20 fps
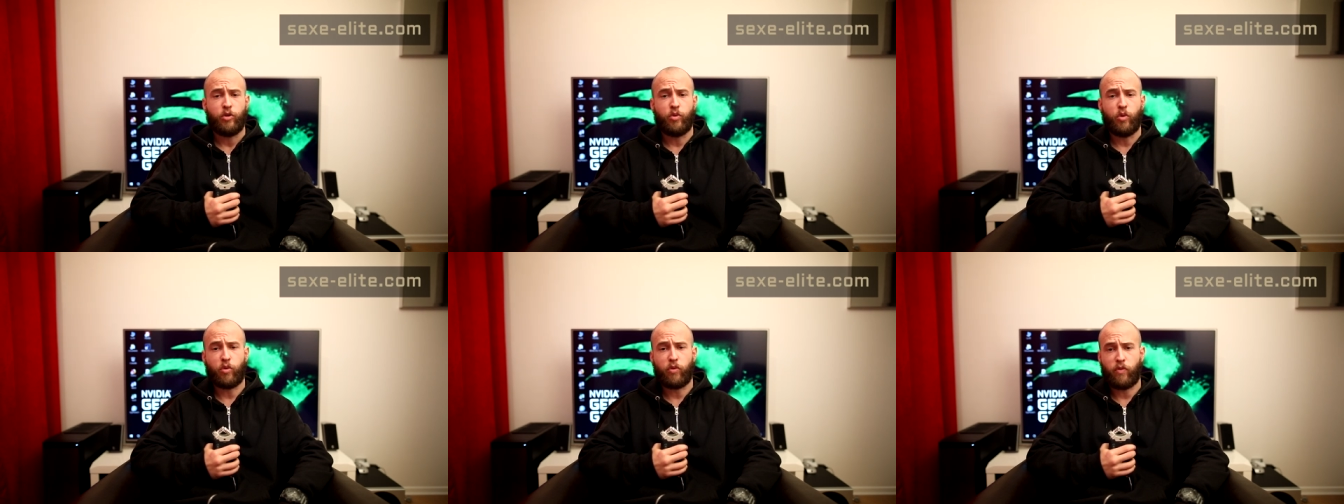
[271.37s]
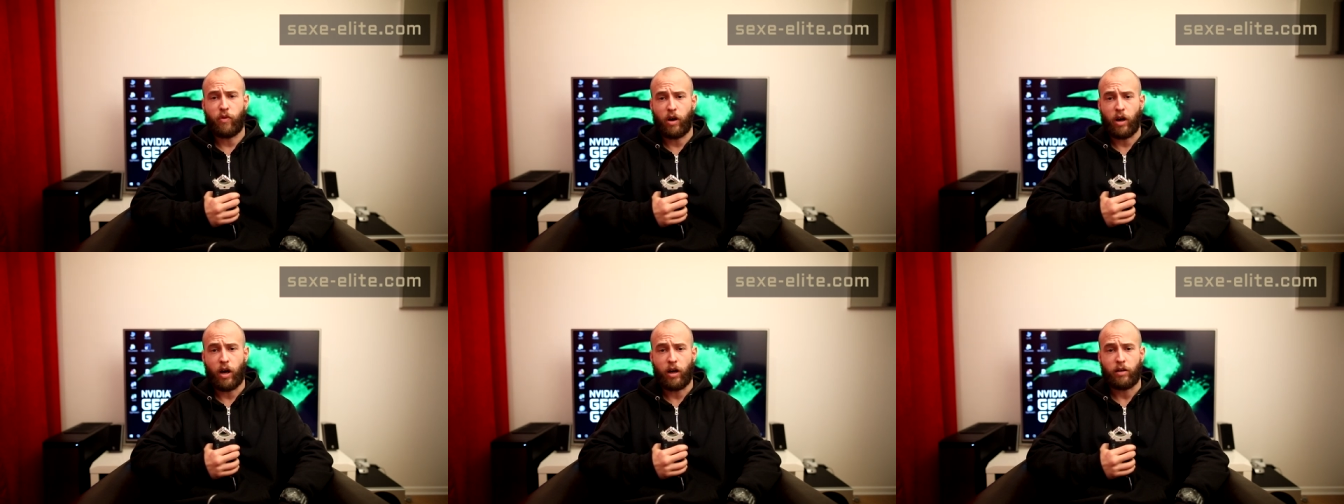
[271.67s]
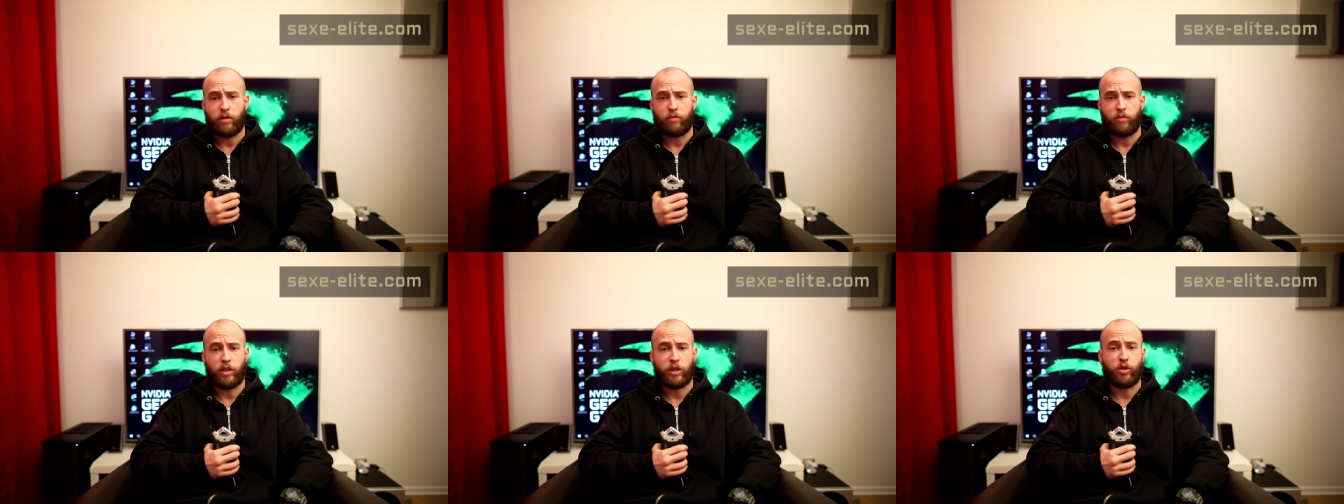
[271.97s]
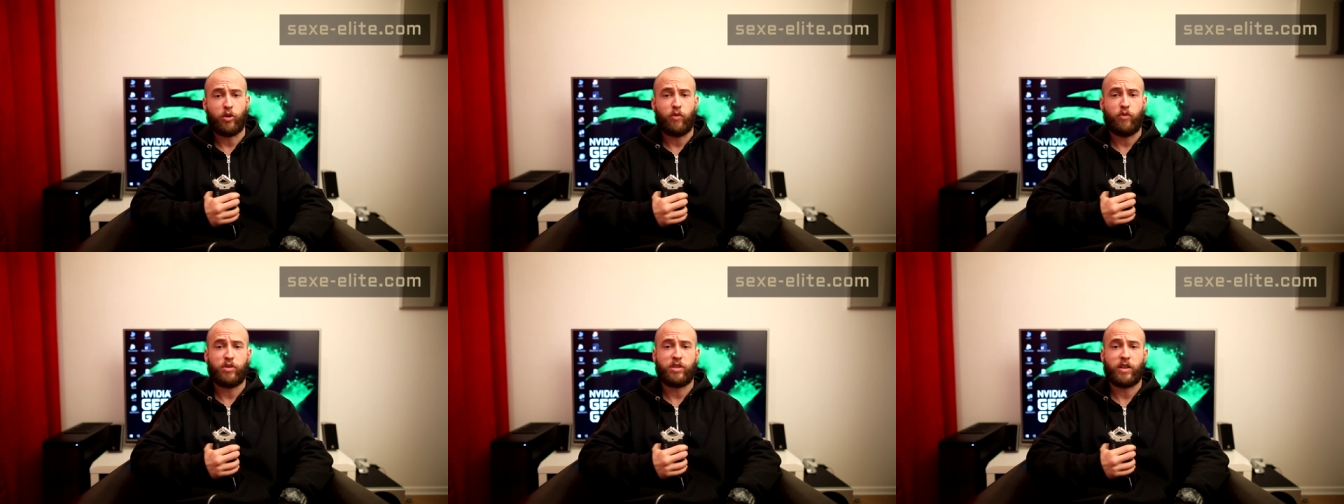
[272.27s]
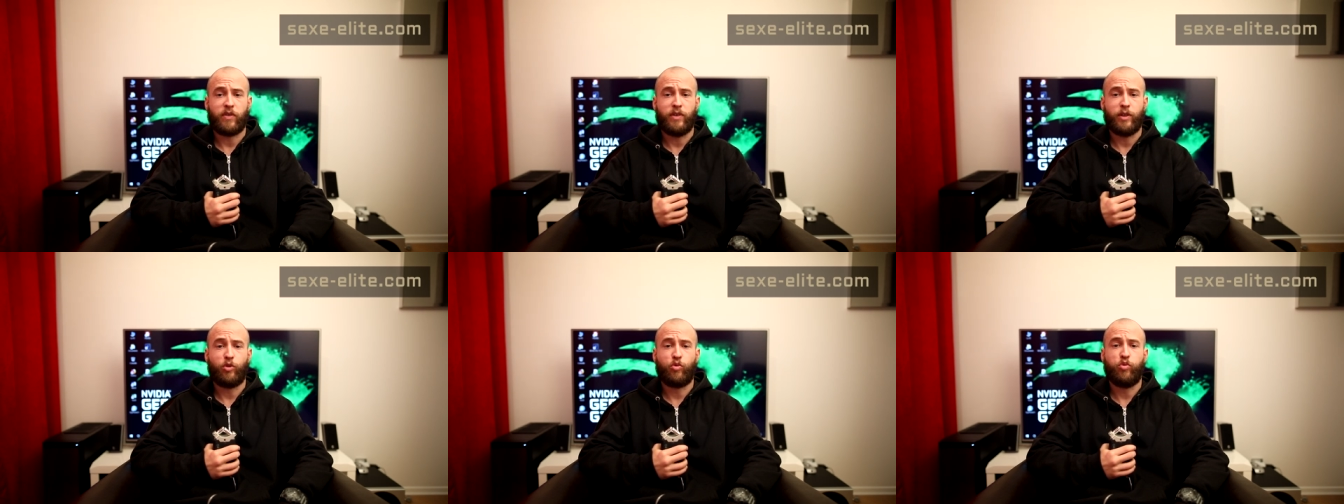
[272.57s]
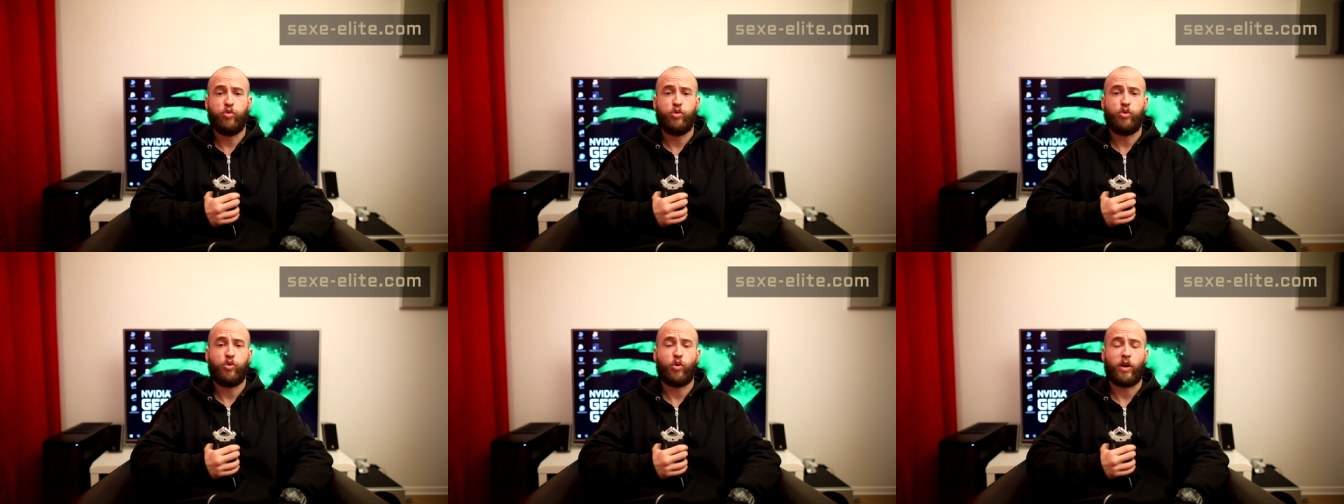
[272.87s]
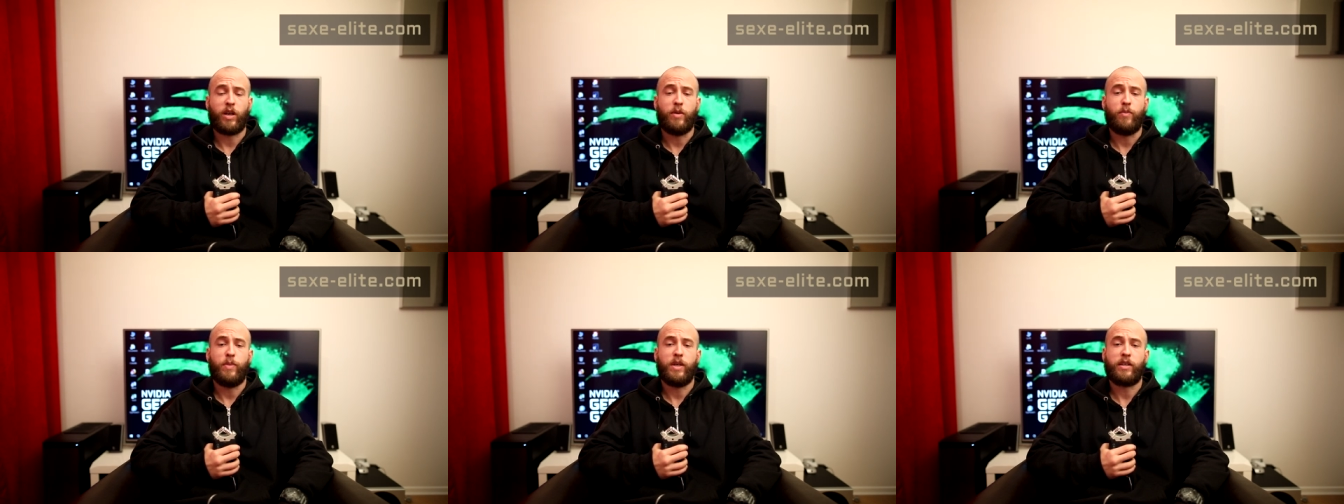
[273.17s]
Donc voilà, maintenant vous savez tout
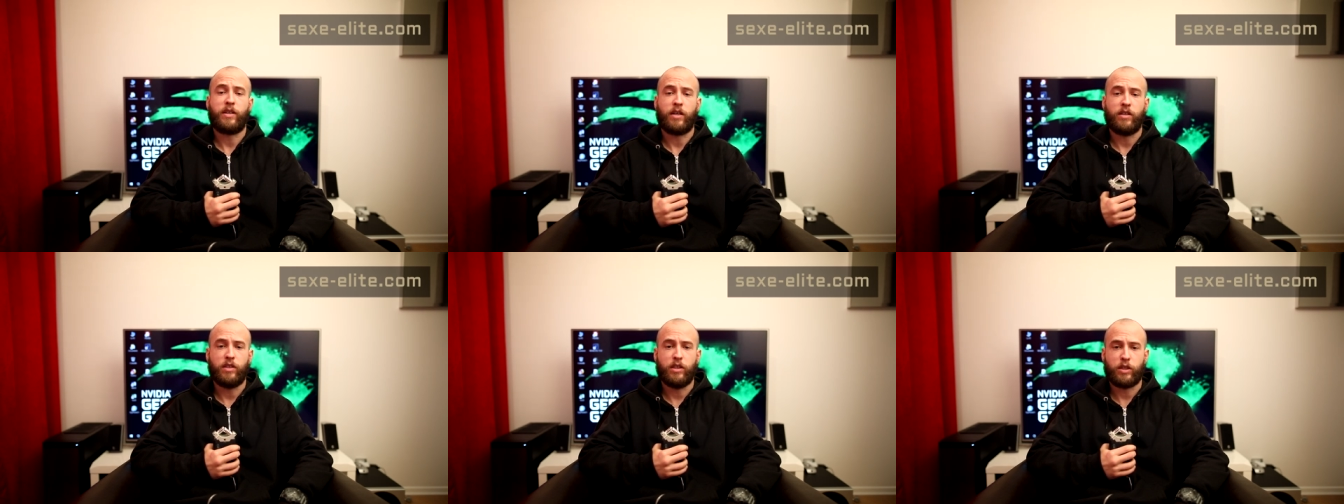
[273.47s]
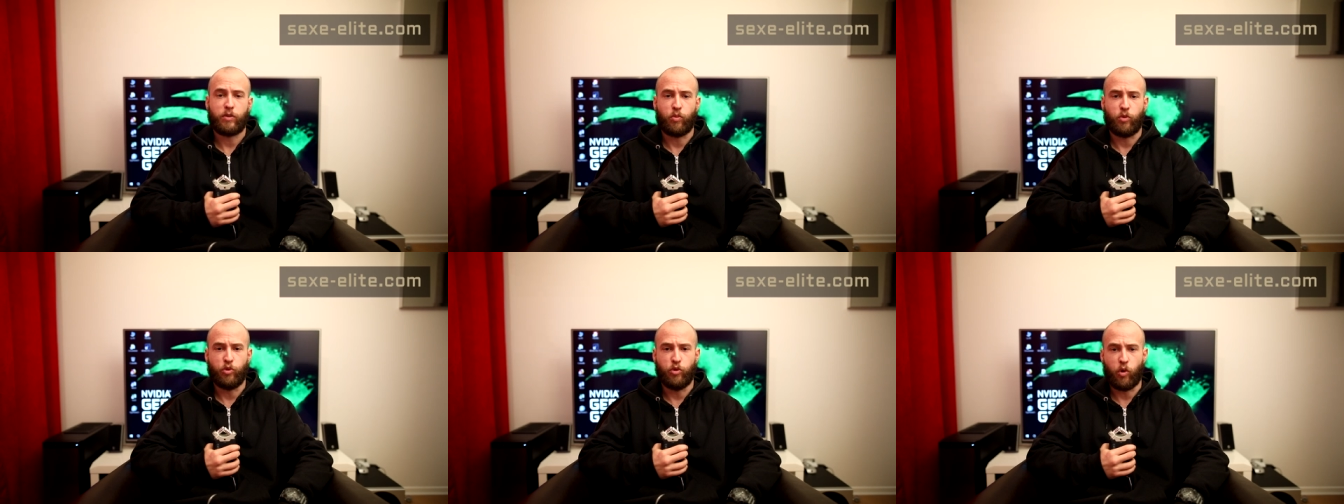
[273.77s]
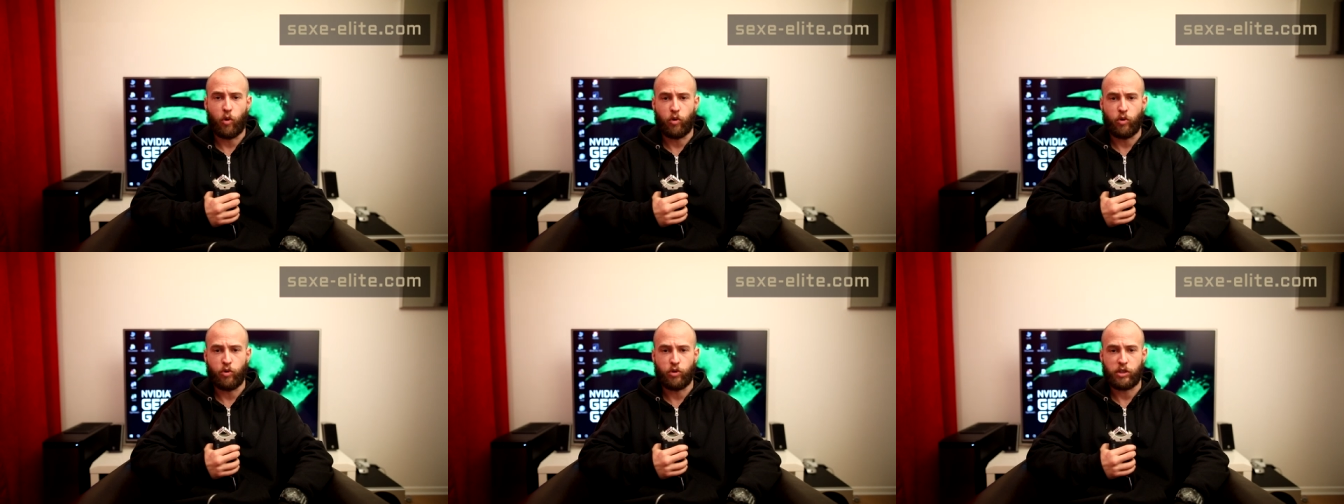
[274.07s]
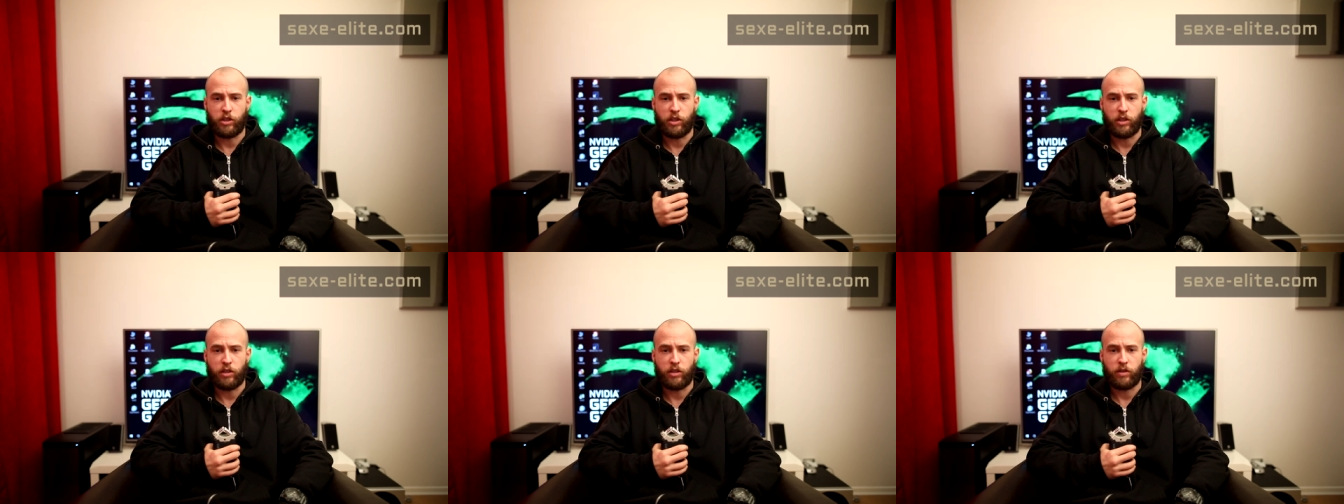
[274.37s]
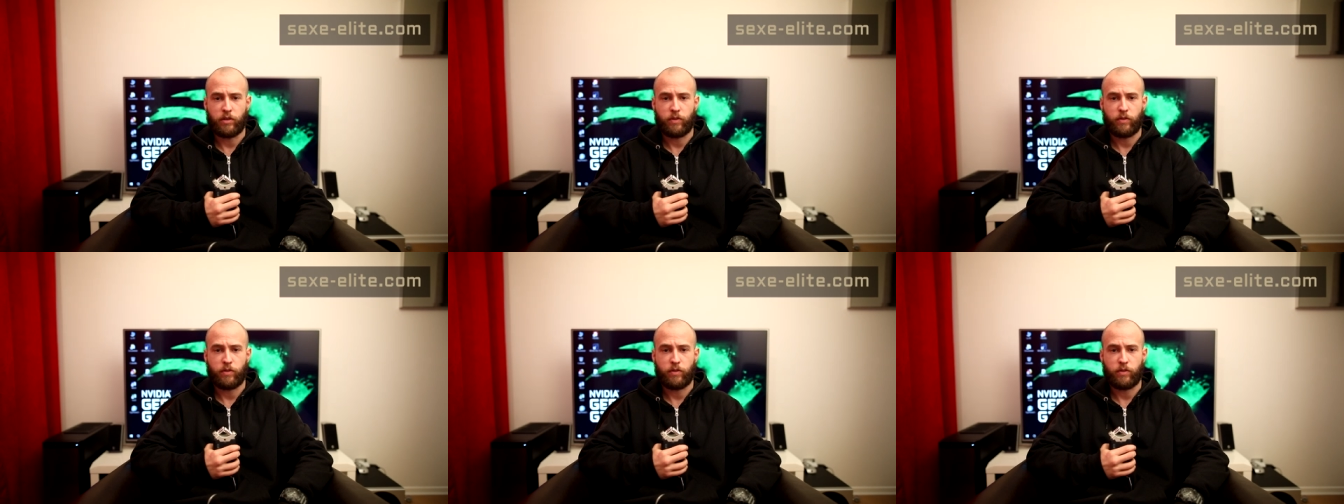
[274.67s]
sur les mécanismes du relooking.